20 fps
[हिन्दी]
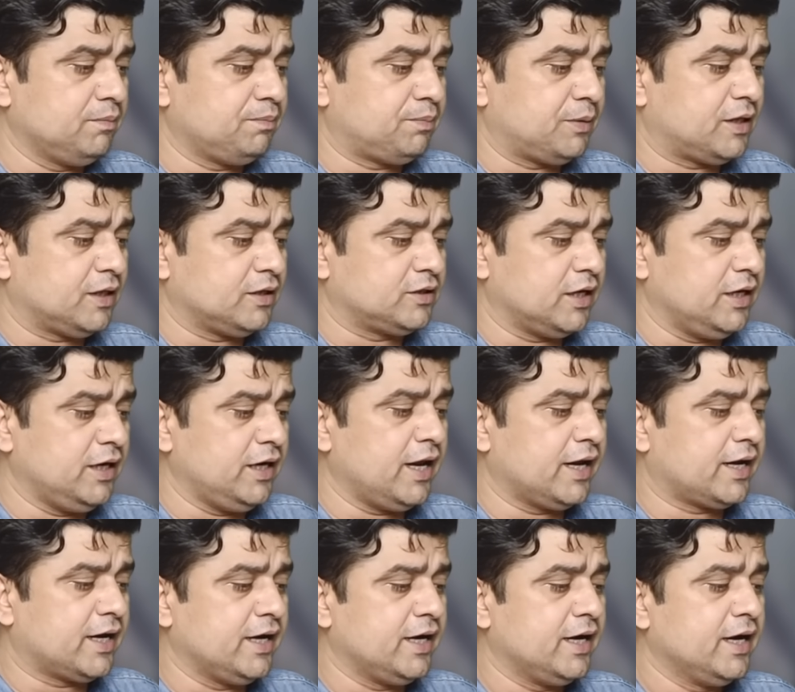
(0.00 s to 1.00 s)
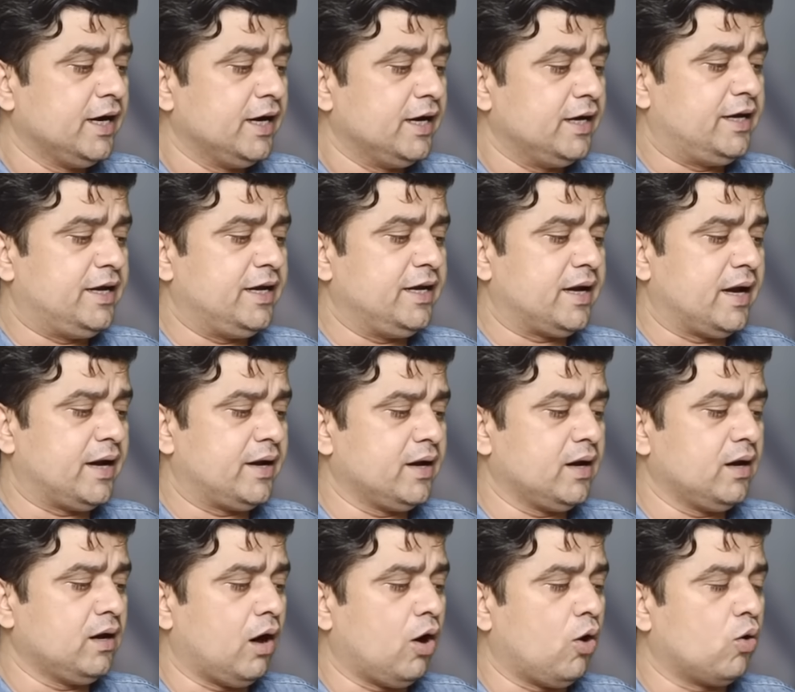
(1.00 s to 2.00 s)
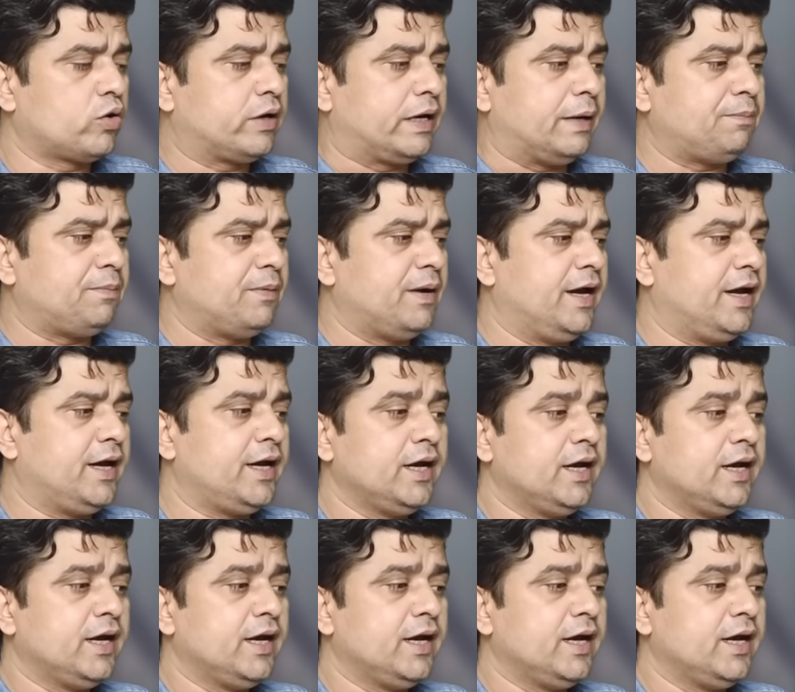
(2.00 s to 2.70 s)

पता चली लेकिन डी डैनियल हाउकिप ने